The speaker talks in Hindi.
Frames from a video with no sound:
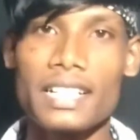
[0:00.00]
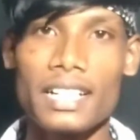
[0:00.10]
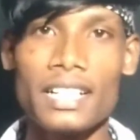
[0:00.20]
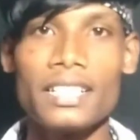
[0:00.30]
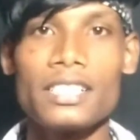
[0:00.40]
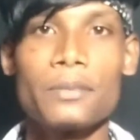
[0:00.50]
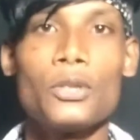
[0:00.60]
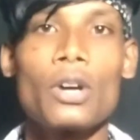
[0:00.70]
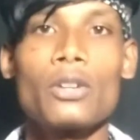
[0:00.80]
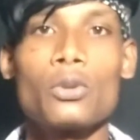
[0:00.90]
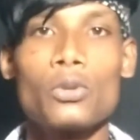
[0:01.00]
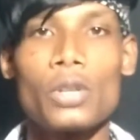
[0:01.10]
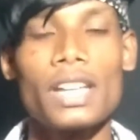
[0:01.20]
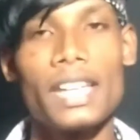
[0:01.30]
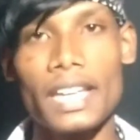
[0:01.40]
ट्रेंडिंग रील्स वीडियो का
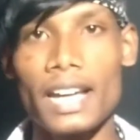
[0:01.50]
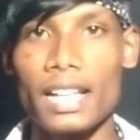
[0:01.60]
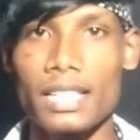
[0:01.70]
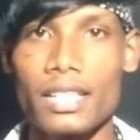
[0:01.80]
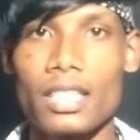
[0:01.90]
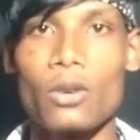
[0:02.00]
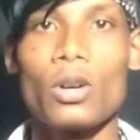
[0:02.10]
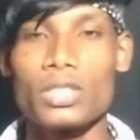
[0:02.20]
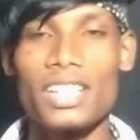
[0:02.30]
टूटोरियल लेके आता रहता हूँ